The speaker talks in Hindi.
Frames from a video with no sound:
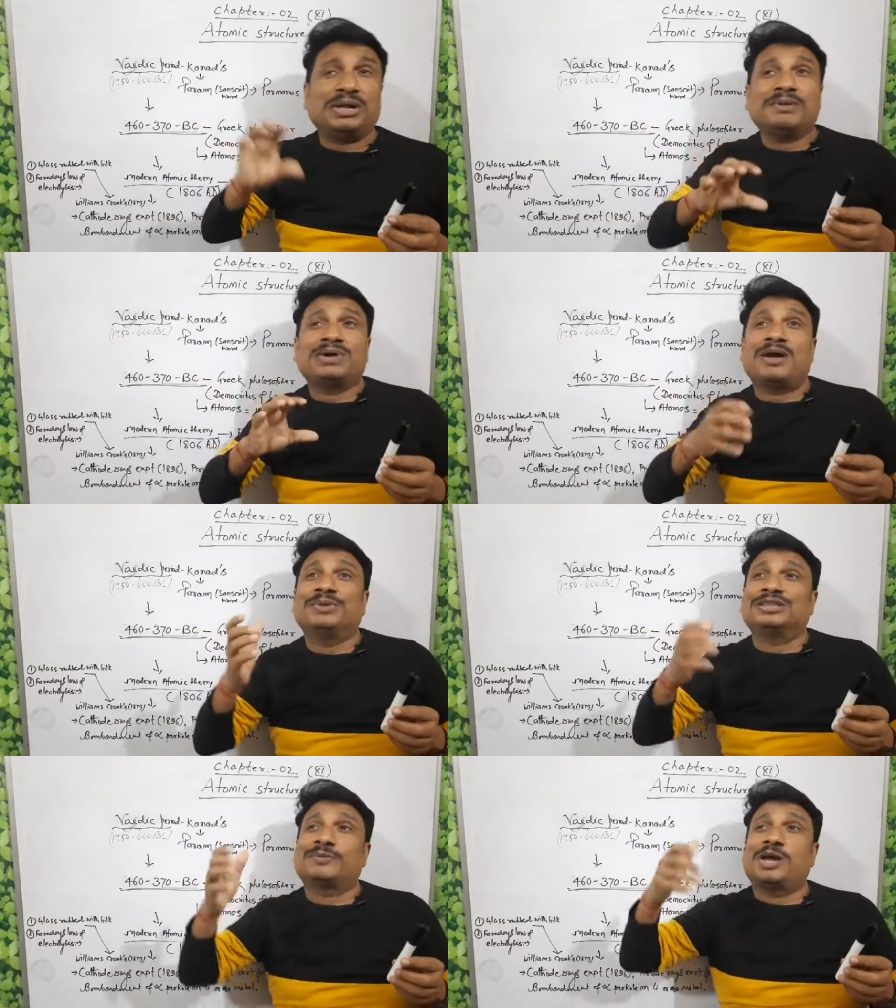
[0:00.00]
परम का
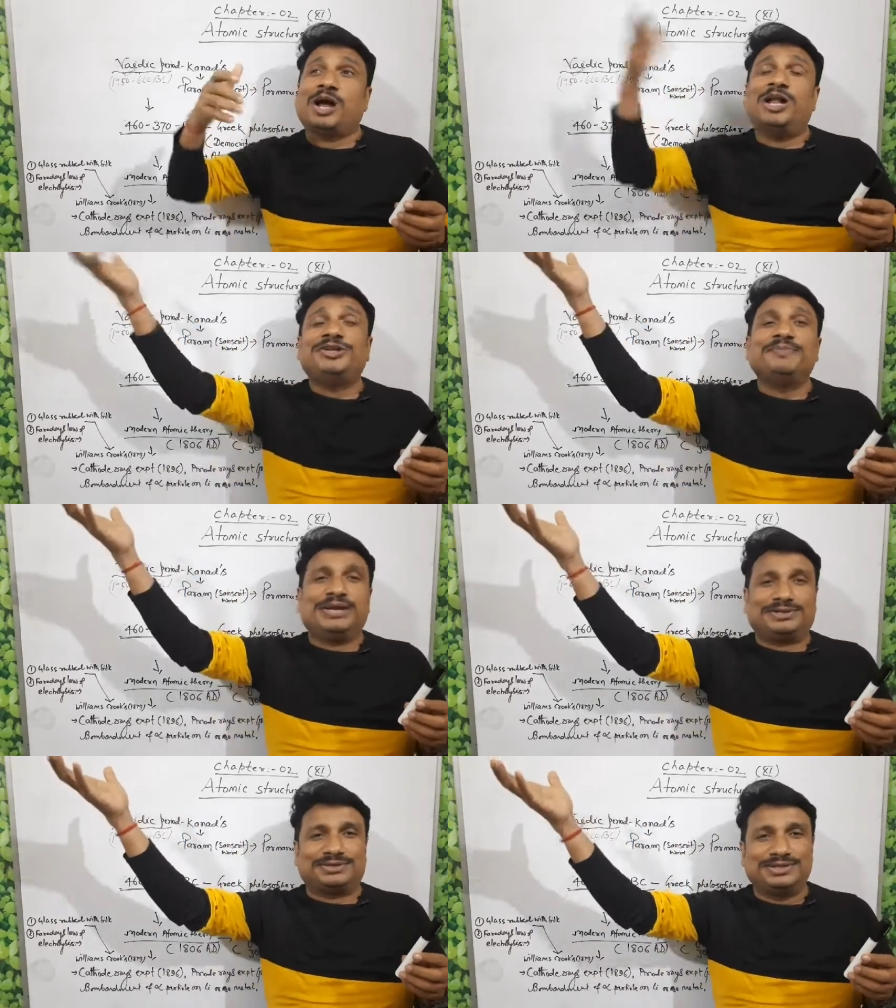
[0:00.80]
मतलब है
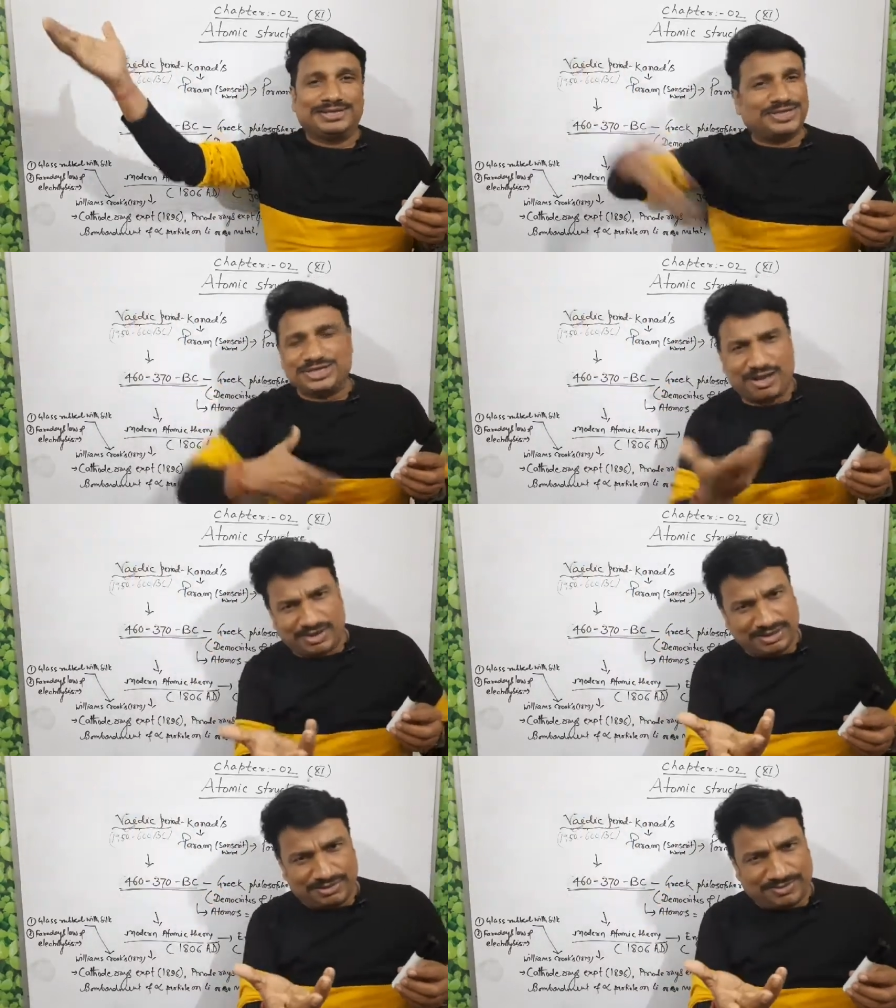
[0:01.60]
अल्टीमेट जैसे
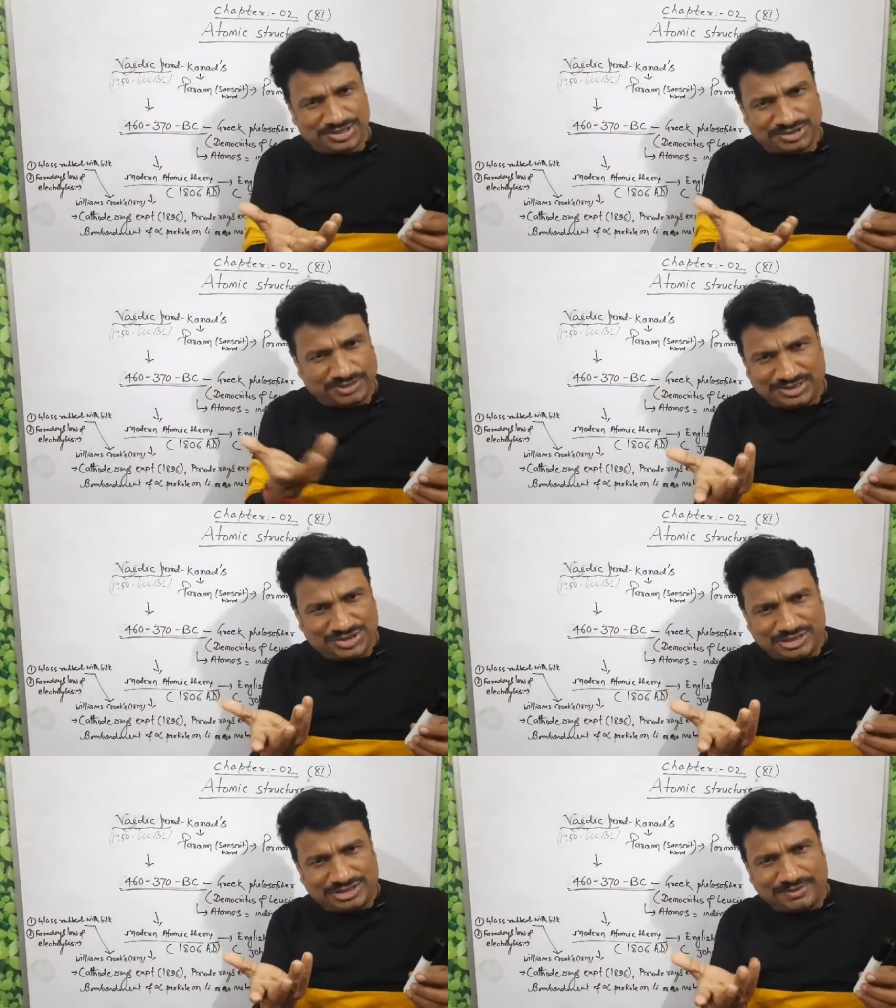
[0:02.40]
हमारे हनुमान जी हनुमान
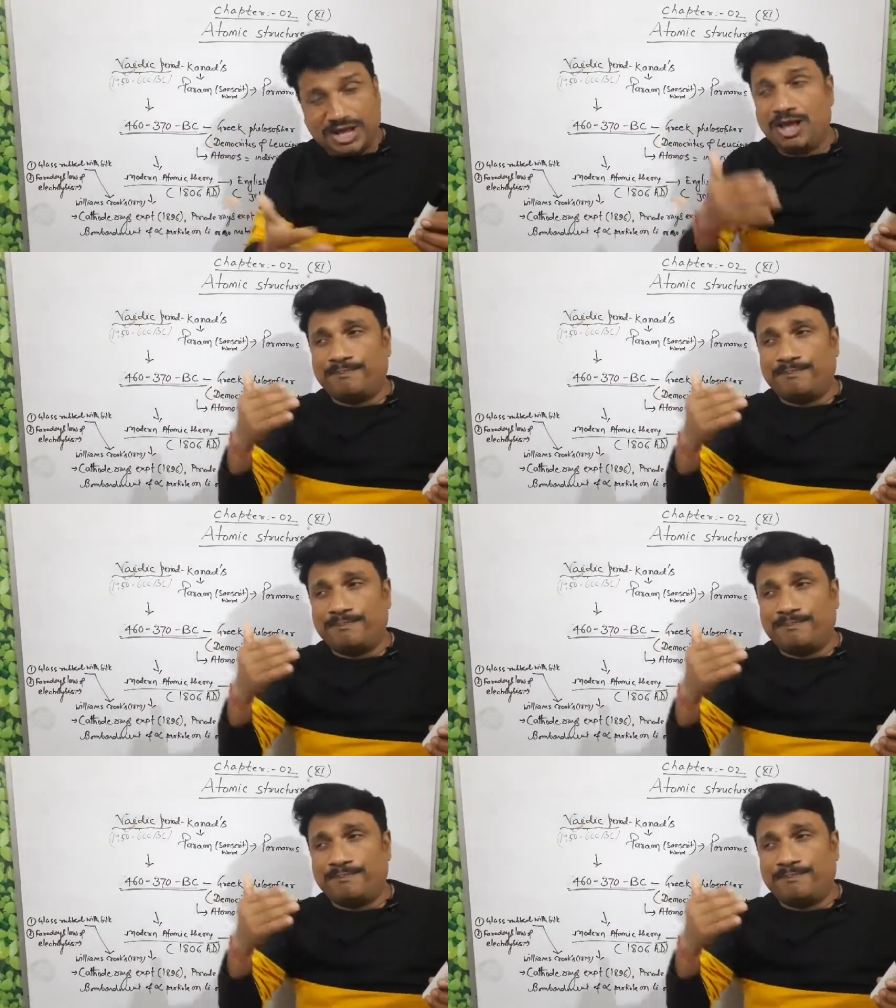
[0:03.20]
चालीसा में